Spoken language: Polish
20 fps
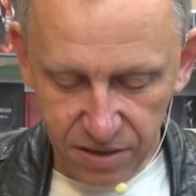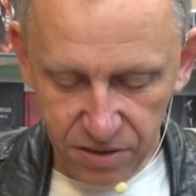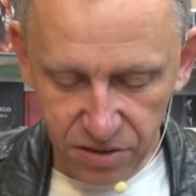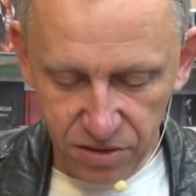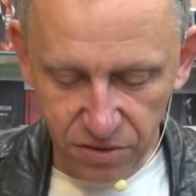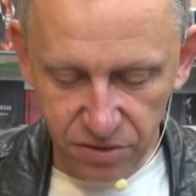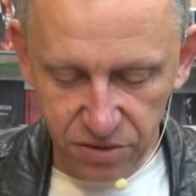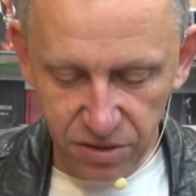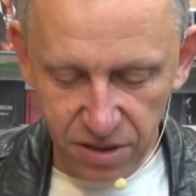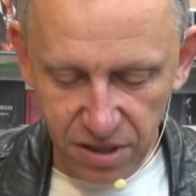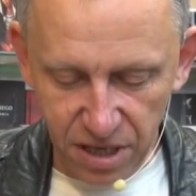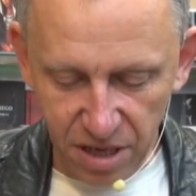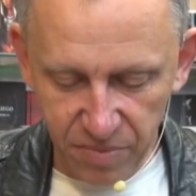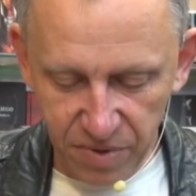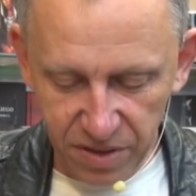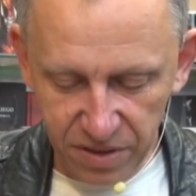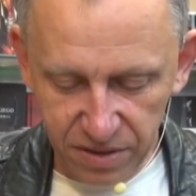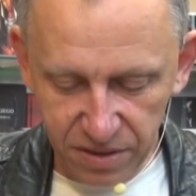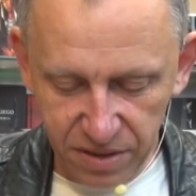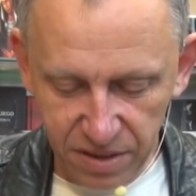to, że
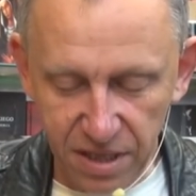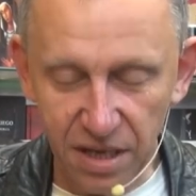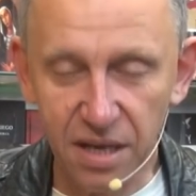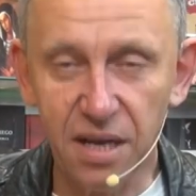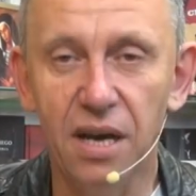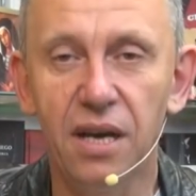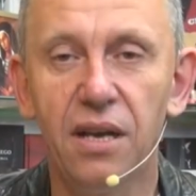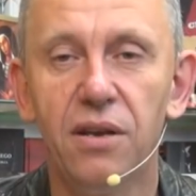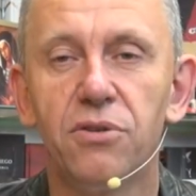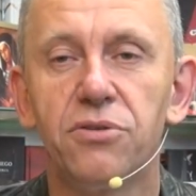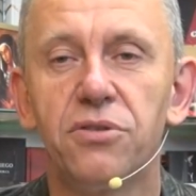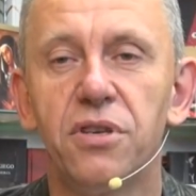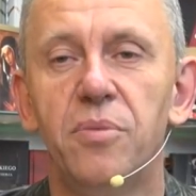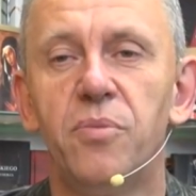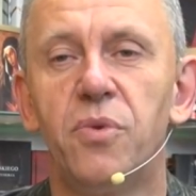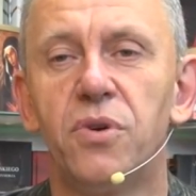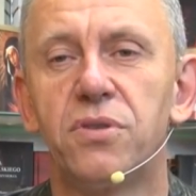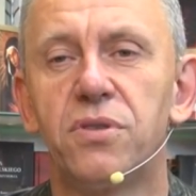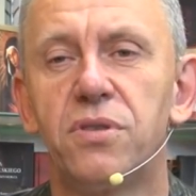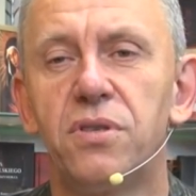tam jest taka ilość
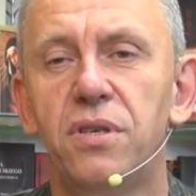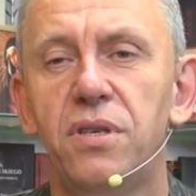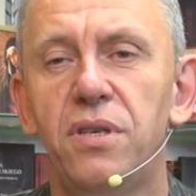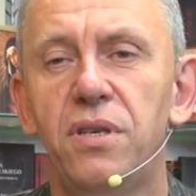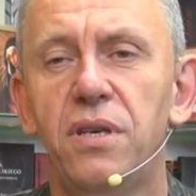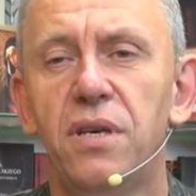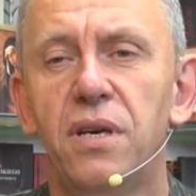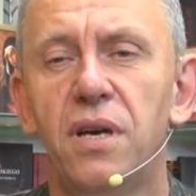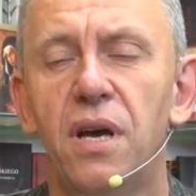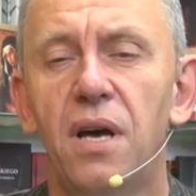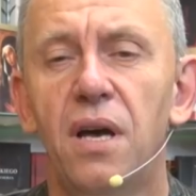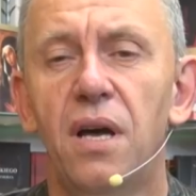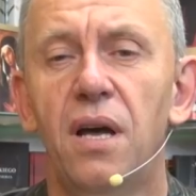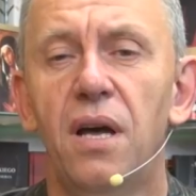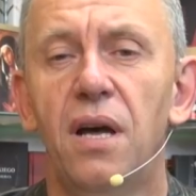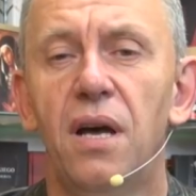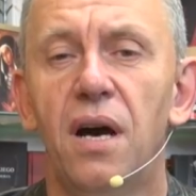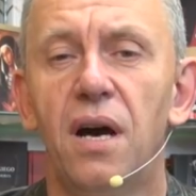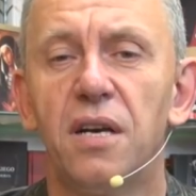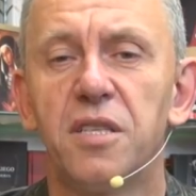emocji,
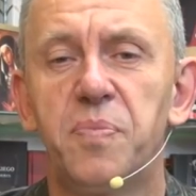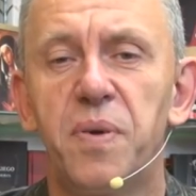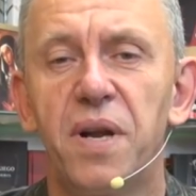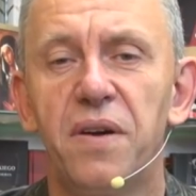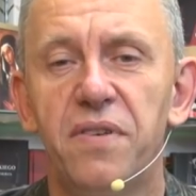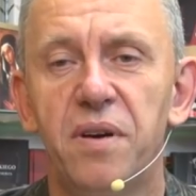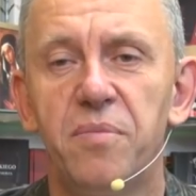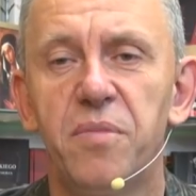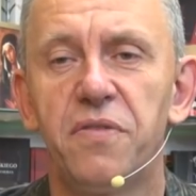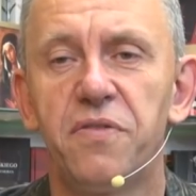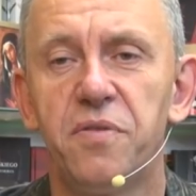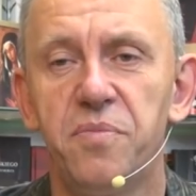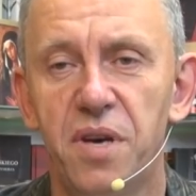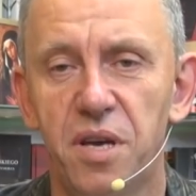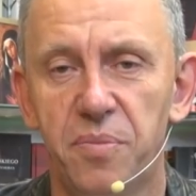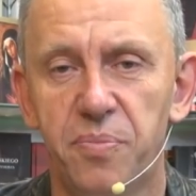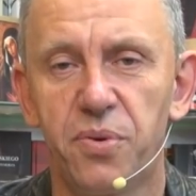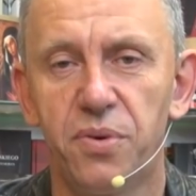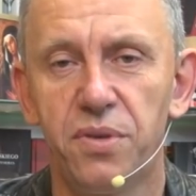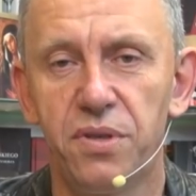a sprawa ma
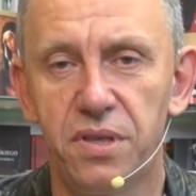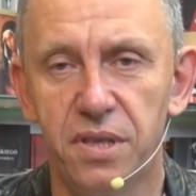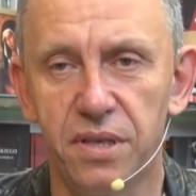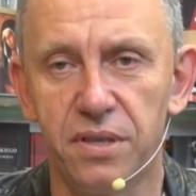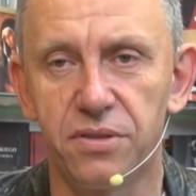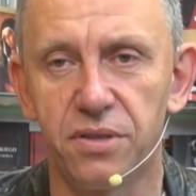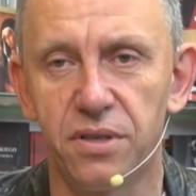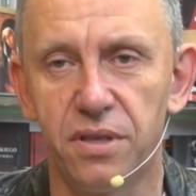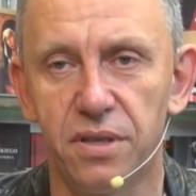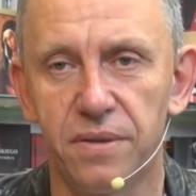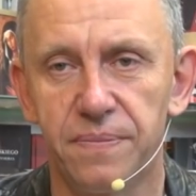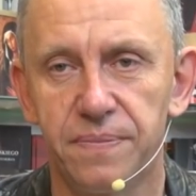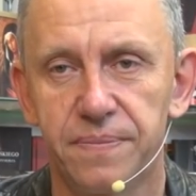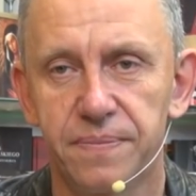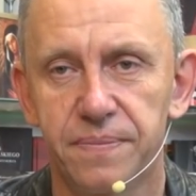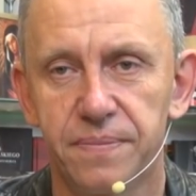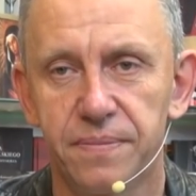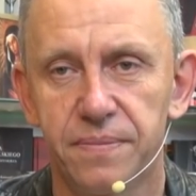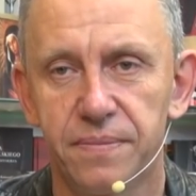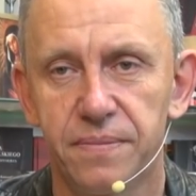wymiar polityczny.
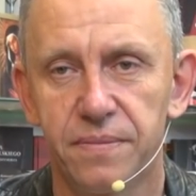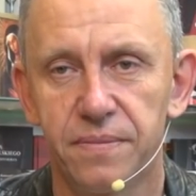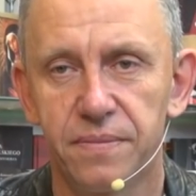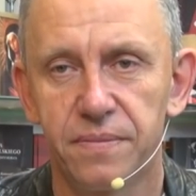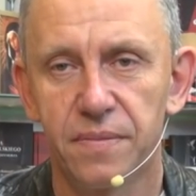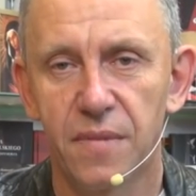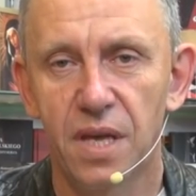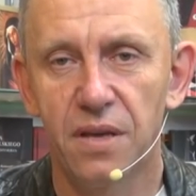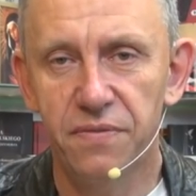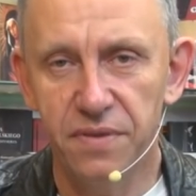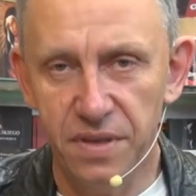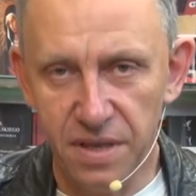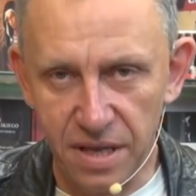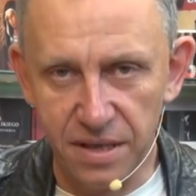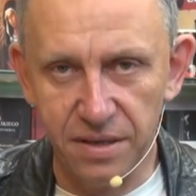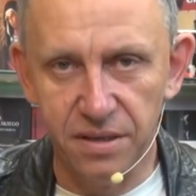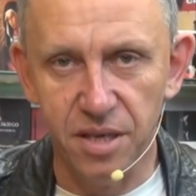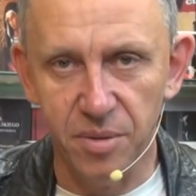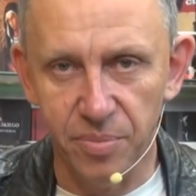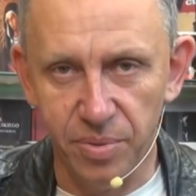
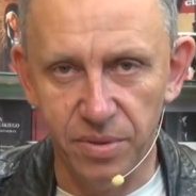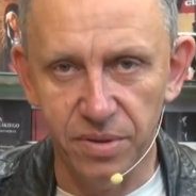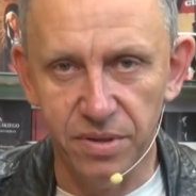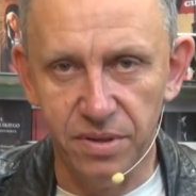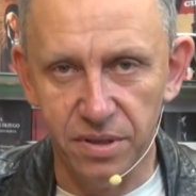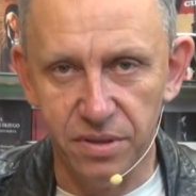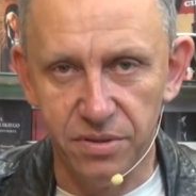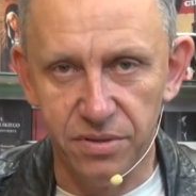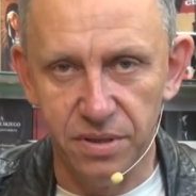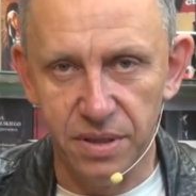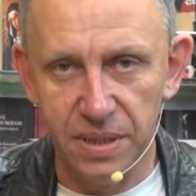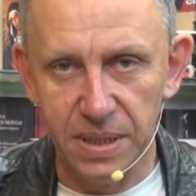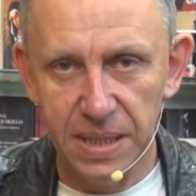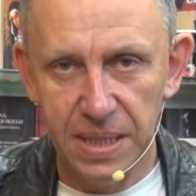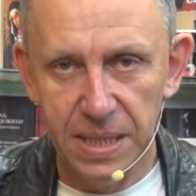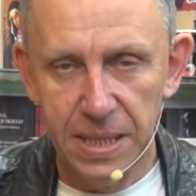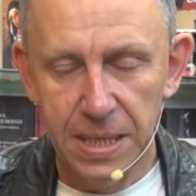Ewidentnie polityczny. E,